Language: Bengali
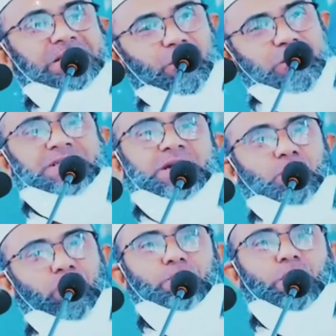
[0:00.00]
সে হজটা
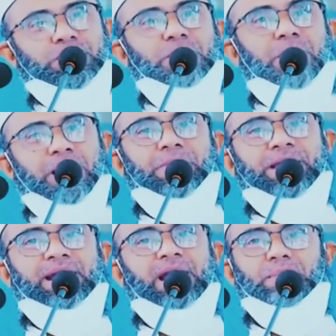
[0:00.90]
করে মরতে পারবে
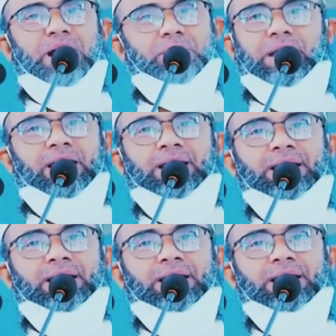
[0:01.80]
কিনা না পারবে